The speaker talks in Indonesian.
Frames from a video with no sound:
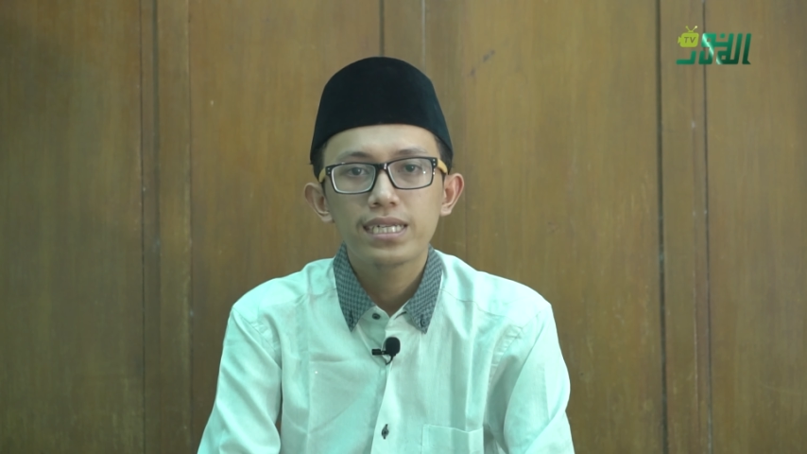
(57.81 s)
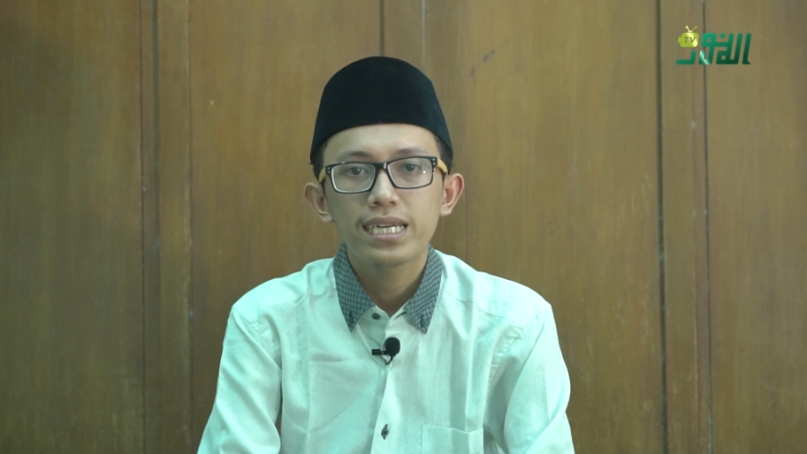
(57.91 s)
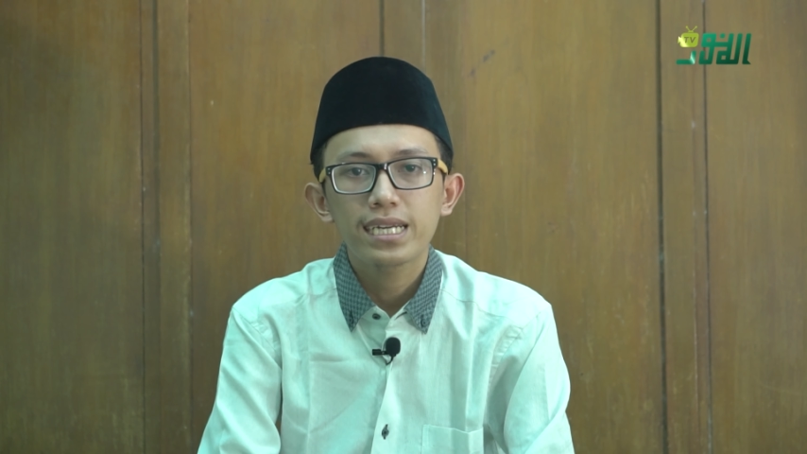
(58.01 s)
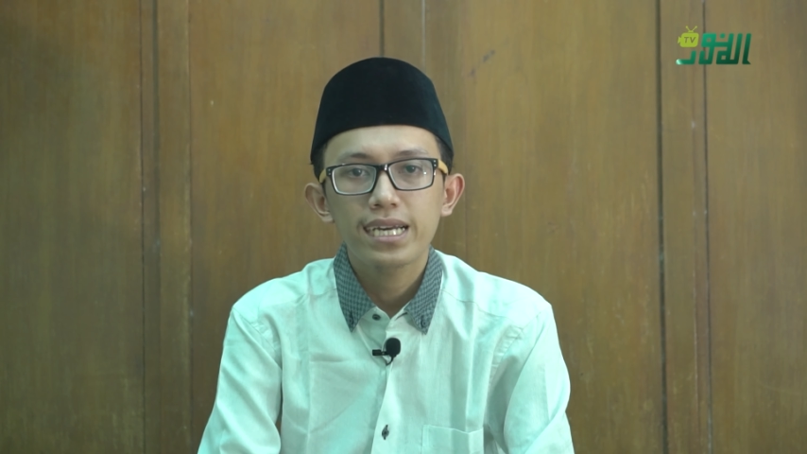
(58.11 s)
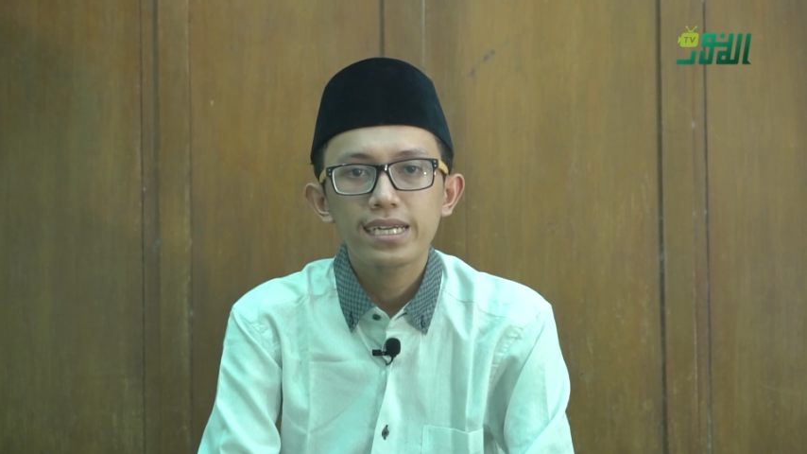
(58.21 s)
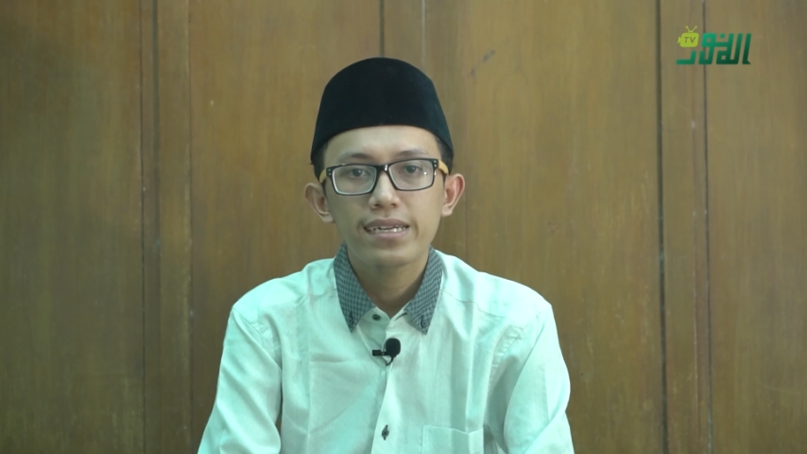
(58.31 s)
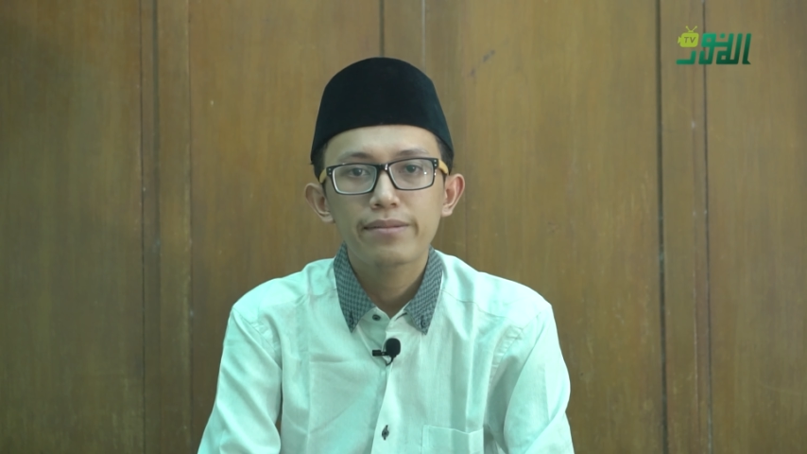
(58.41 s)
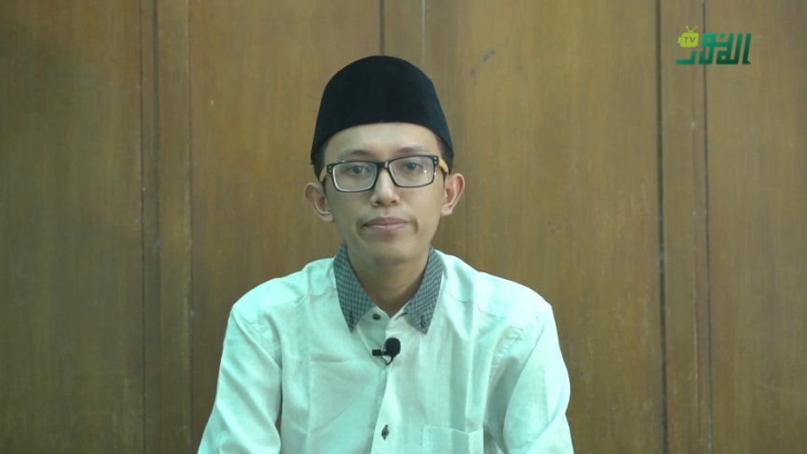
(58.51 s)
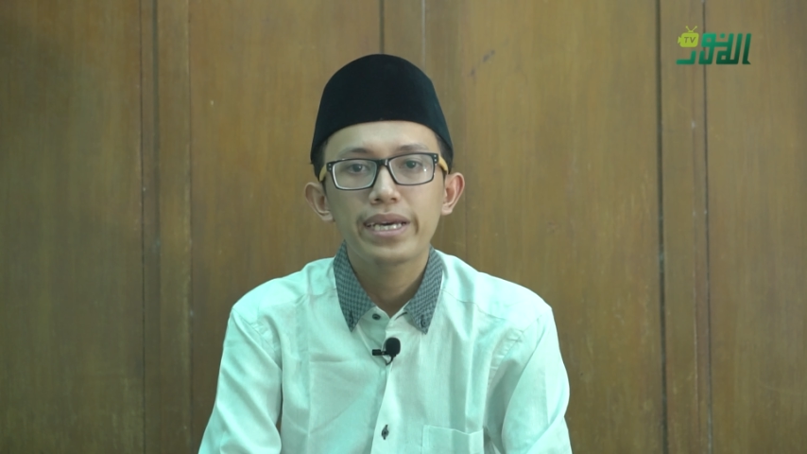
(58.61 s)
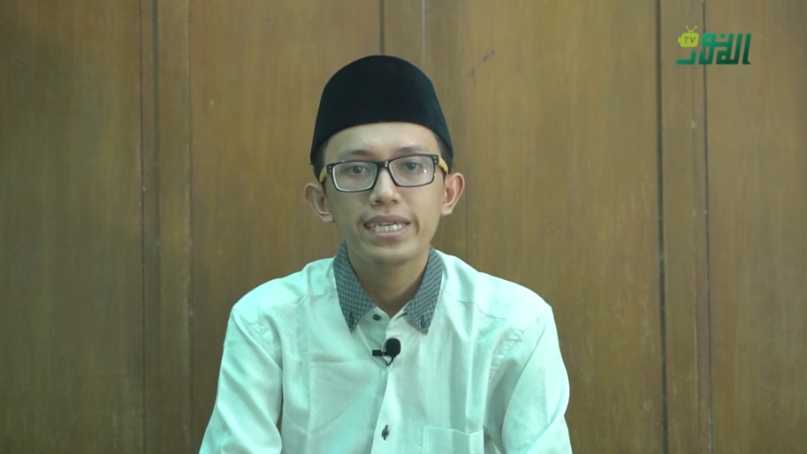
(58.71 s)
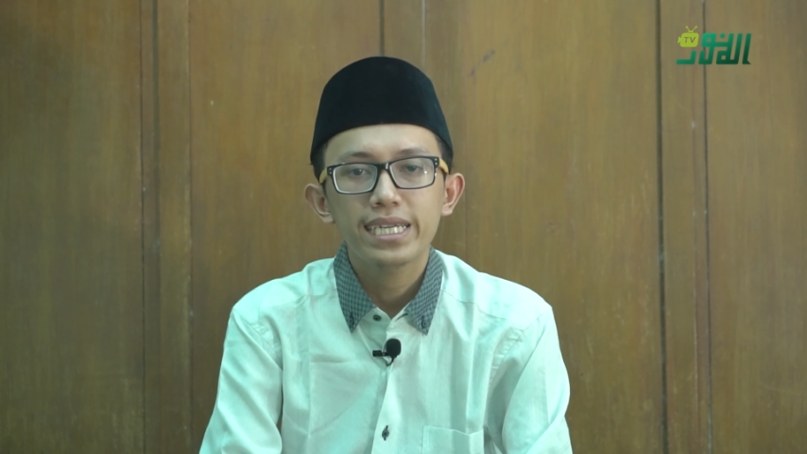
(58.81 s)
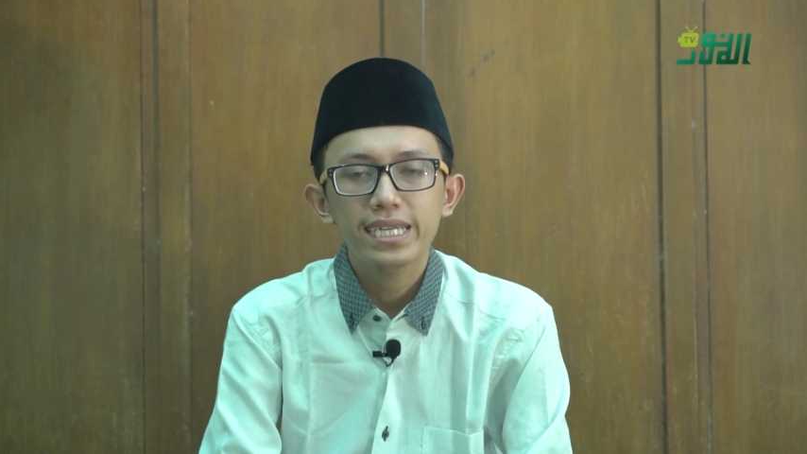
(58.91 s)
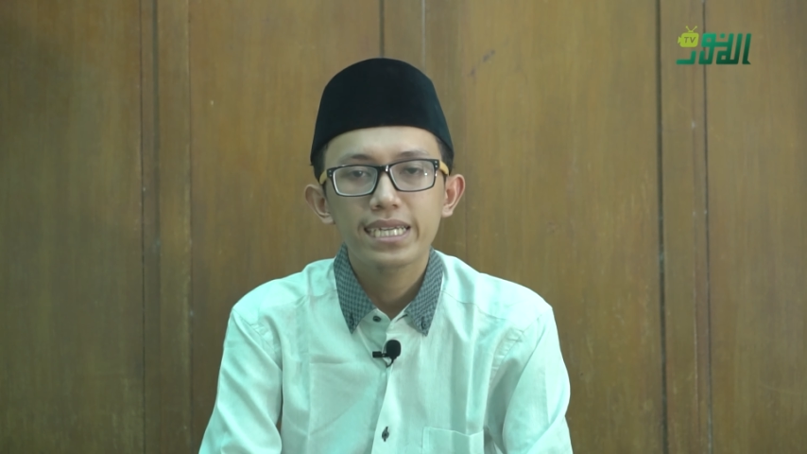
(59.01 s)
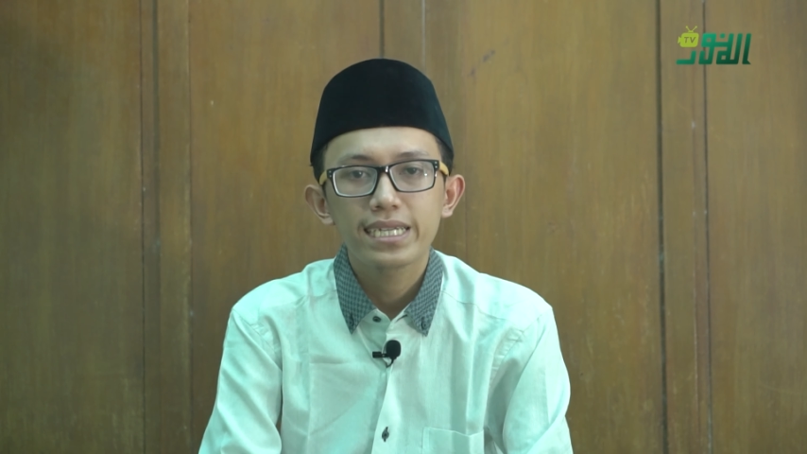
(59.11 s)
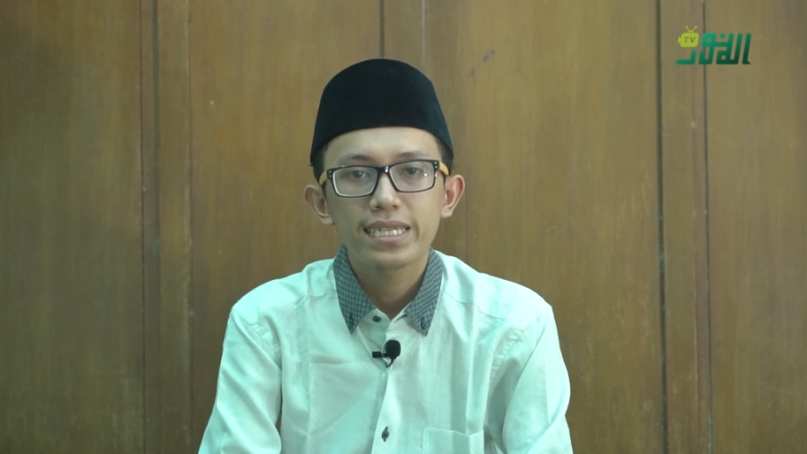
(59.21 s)
dengan baik
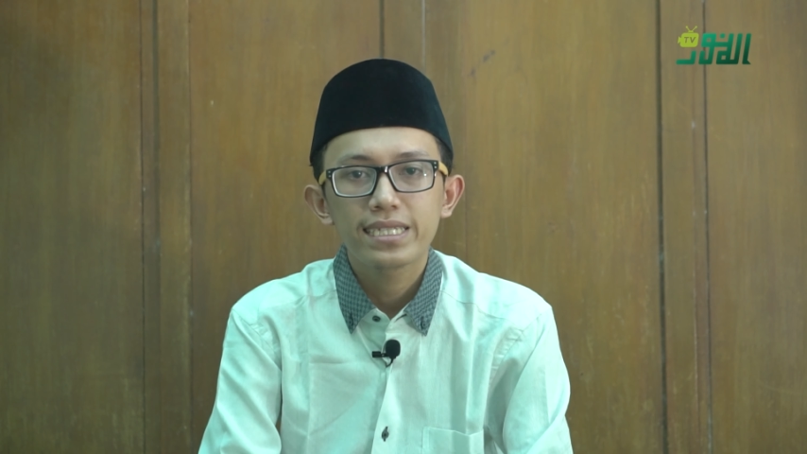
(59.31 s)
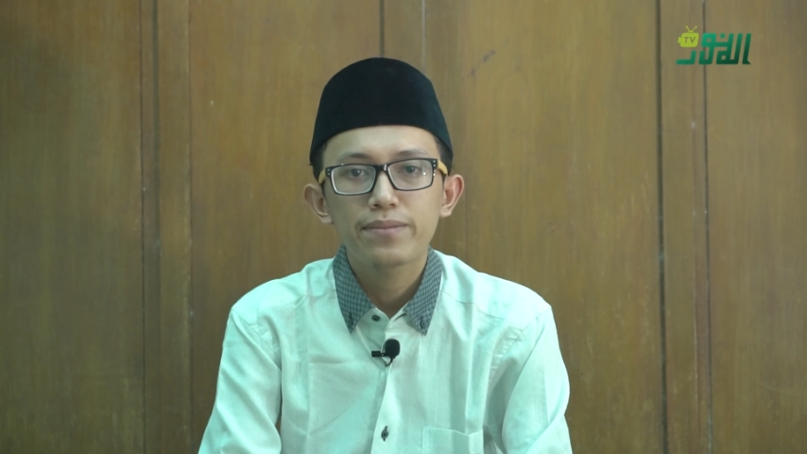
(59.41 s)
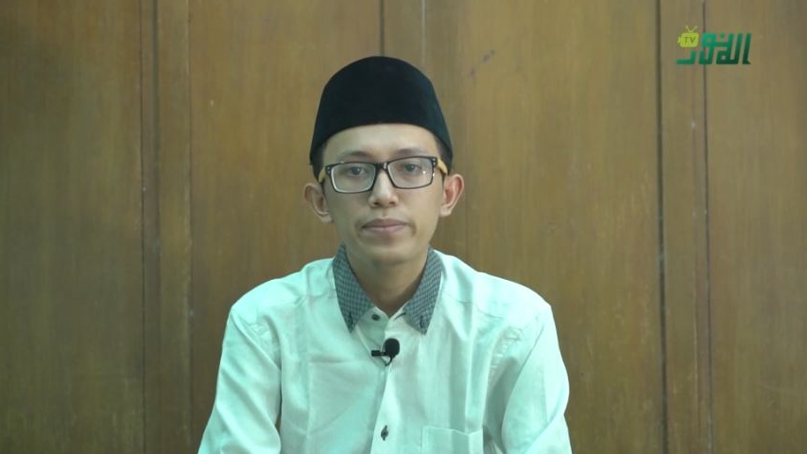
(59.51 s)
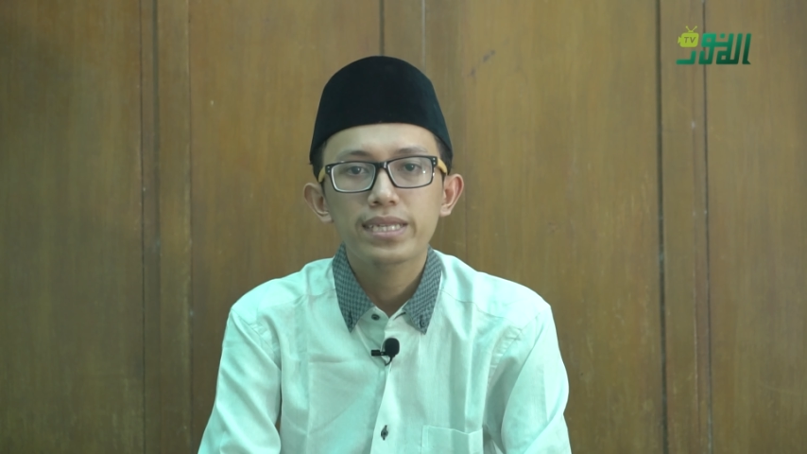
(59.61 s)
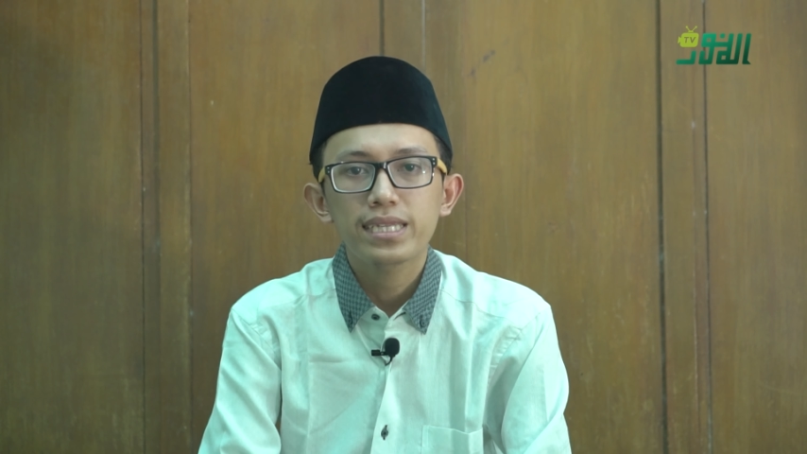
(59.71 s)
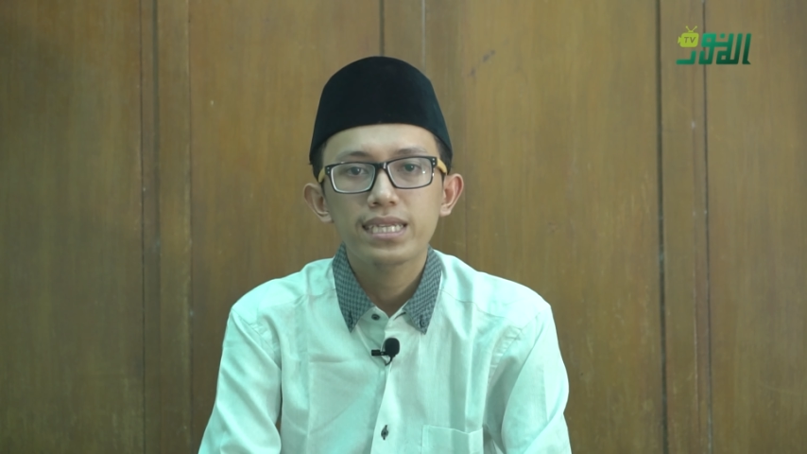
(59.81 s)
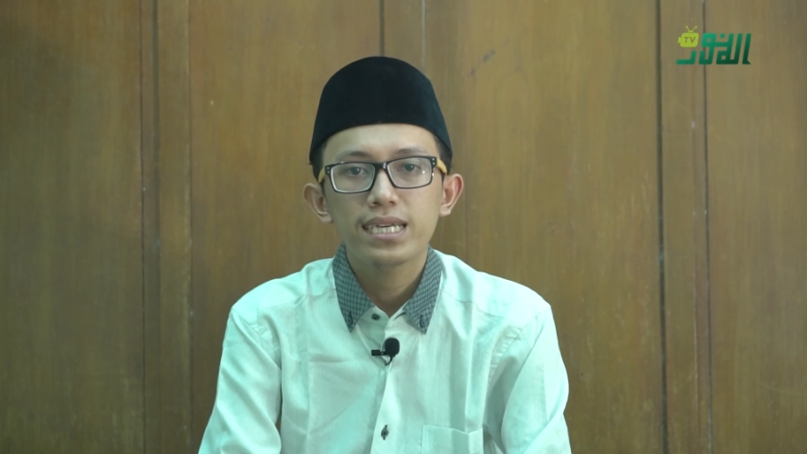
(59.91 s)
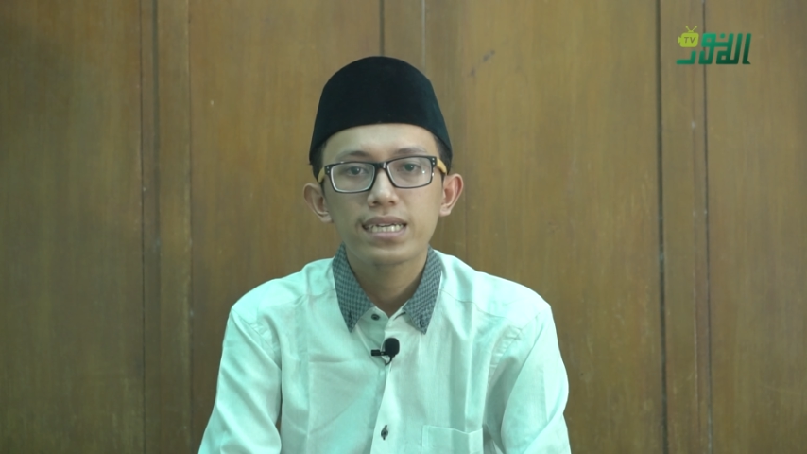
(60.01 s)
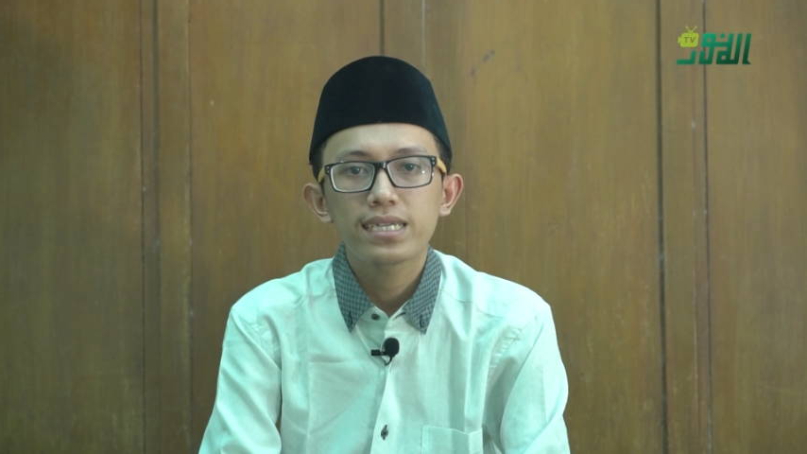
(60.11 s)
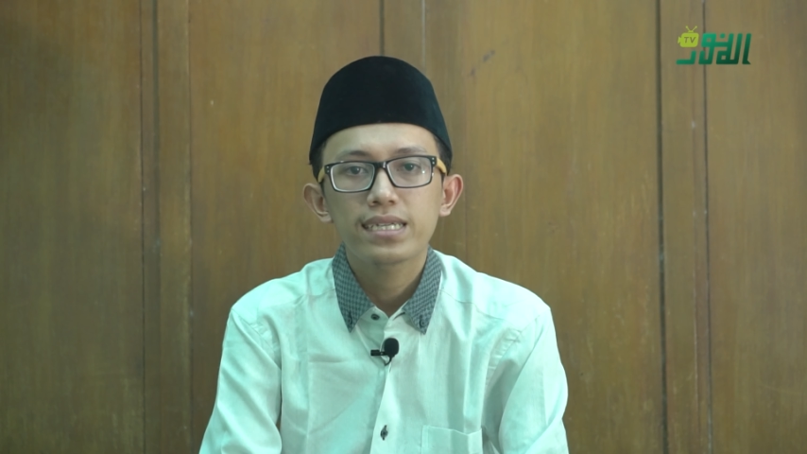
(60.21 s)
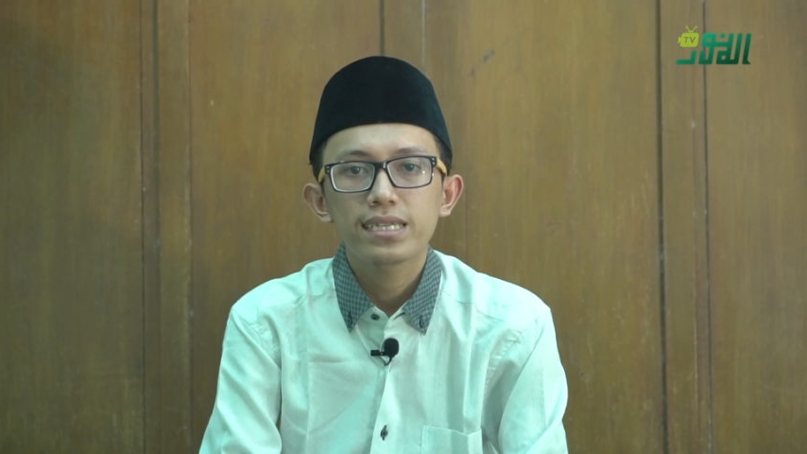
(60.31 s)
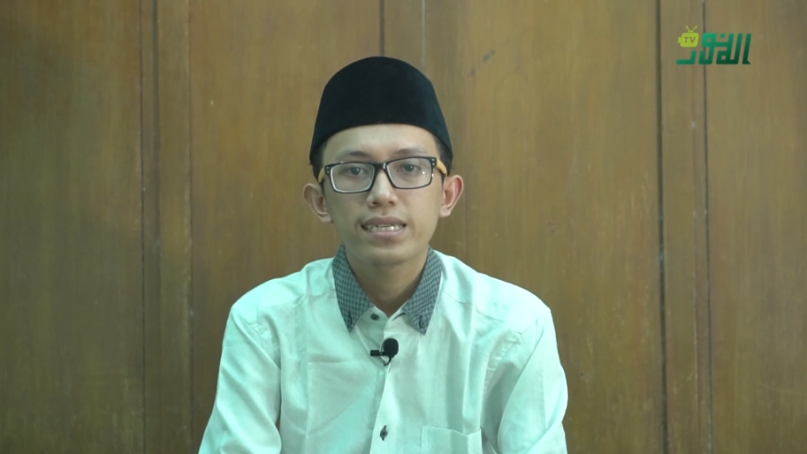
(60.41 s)
seperti yang